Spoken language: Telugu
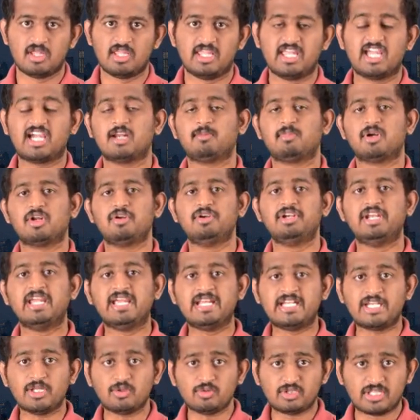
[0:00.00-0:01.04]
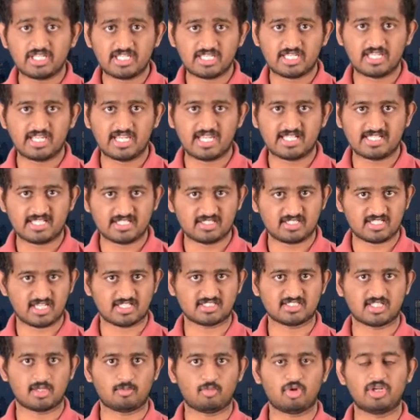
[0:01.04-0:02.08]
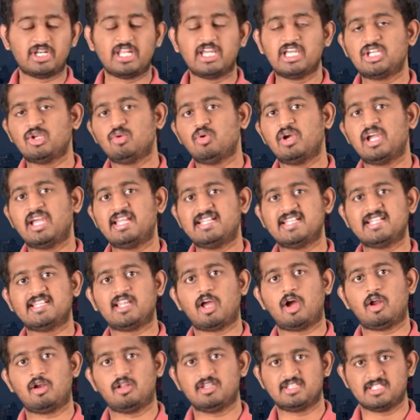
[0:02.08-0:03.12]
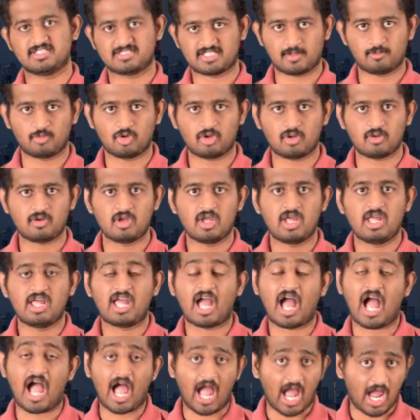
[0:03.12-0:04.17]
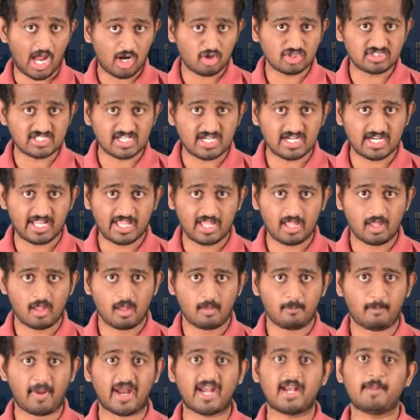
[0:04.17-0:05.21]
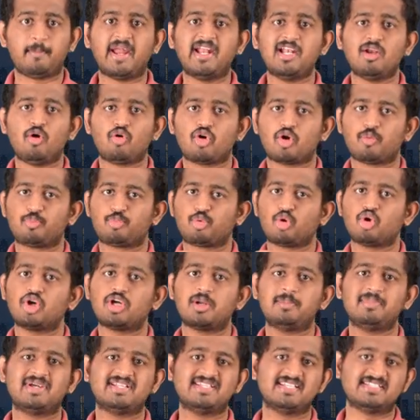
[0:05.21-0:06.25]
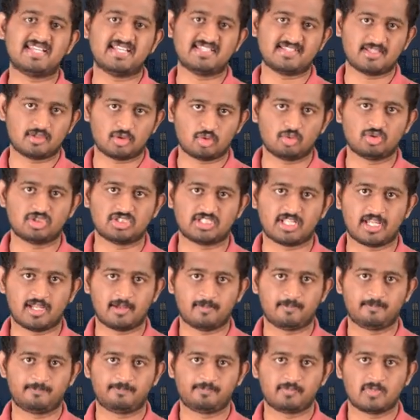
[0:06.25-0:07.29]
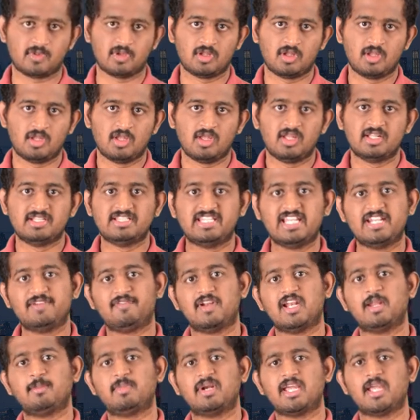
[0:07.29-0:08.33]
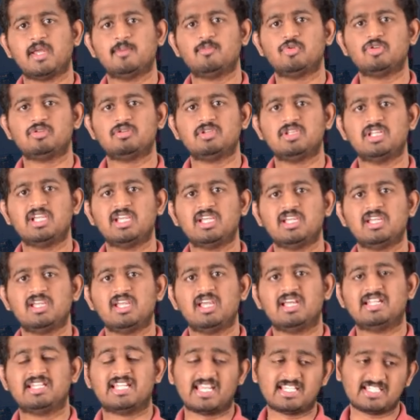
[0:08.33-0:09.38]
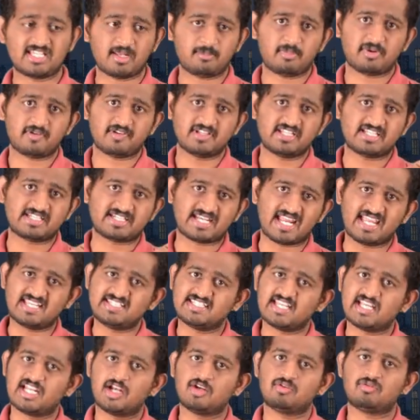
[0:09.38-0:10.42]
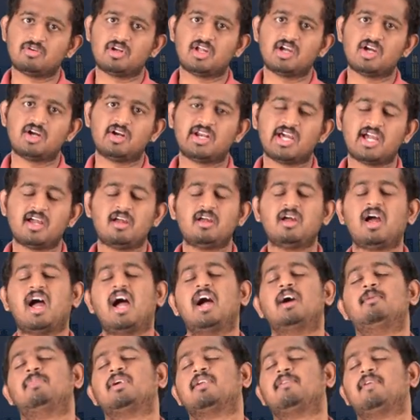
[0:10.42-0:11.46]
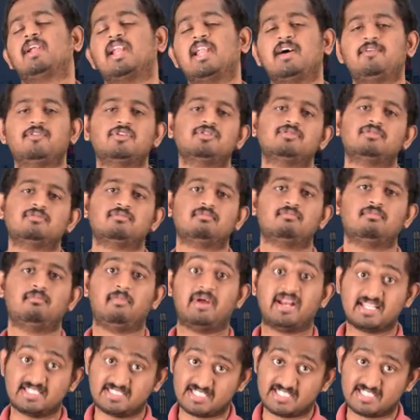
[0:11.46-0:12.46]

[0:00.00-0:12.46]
ఇక్కడ మనం నెగిటివ్ థింకింగ్ ఏదైతే చేస్తామో నెగిటివ్గా ఏదైతే ఆలోచిస్తామో ఆ ఆలోచనని మన మైండ్లో ఒక ప్రోగ్రామ్ కింద చేసేసి ఉంచుతాయి దీనివల్ల మనకేమవుతుంది నెక్స్ట్ మనం అది ట్రై చేయాలనుకున్నా కూడా మన వల్ల అవ్వదు మనకు